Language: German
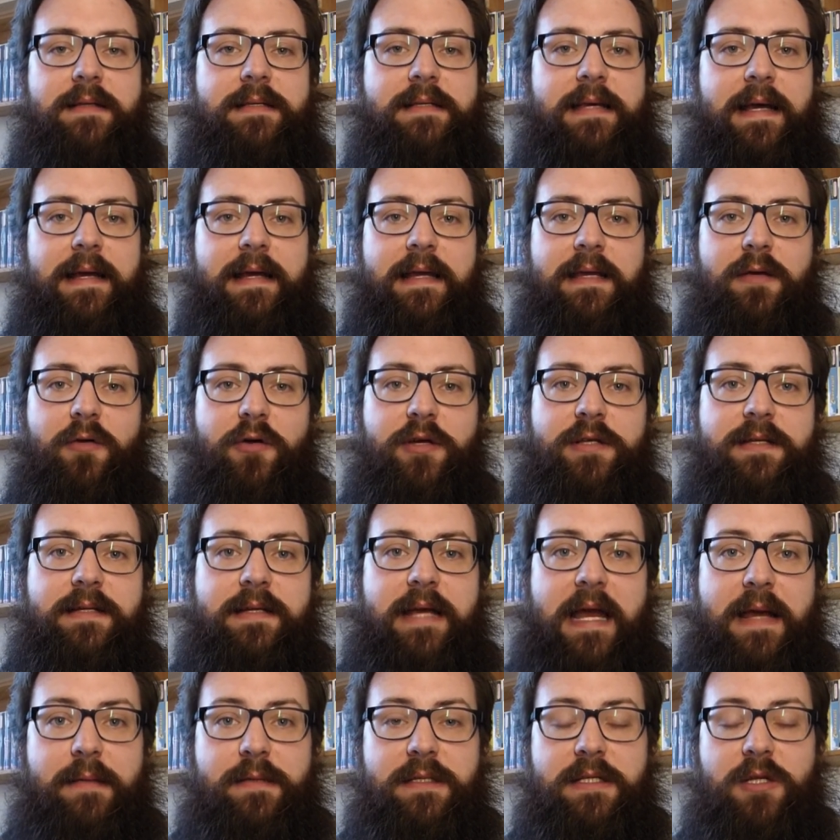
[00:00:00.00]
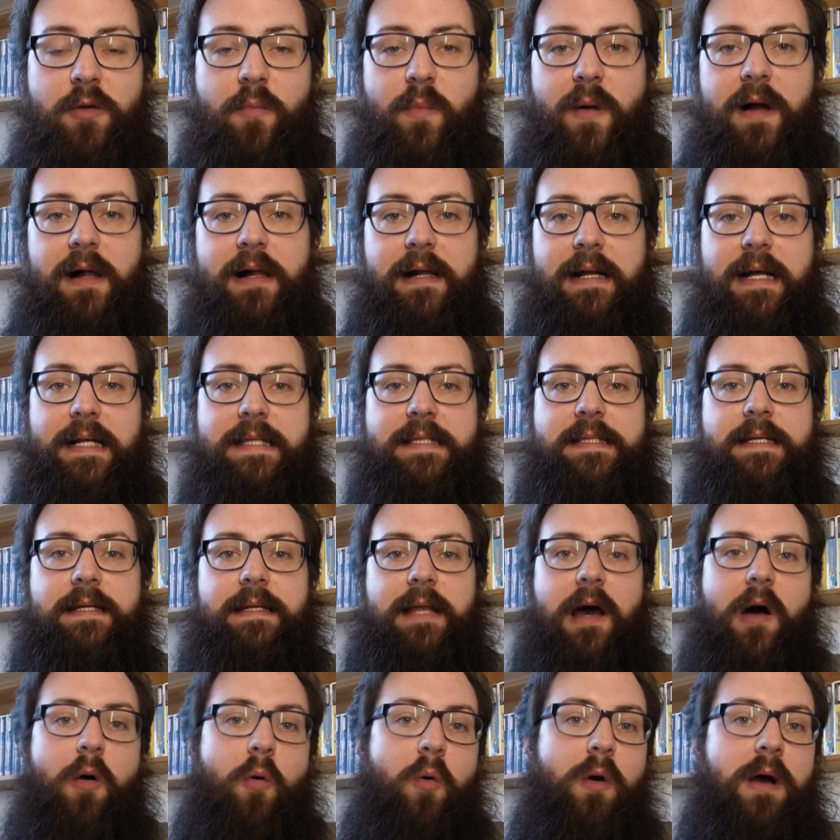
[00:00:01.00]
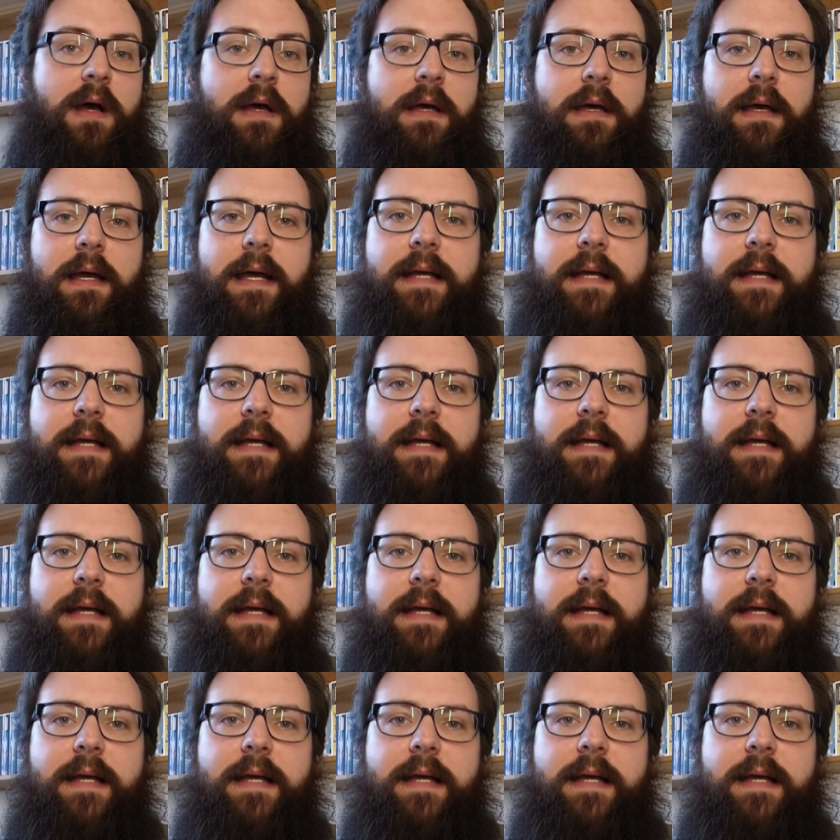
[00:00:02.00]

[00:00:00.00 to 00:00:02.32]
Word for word: dann zeige ich euch die Games nochmal ganz genau.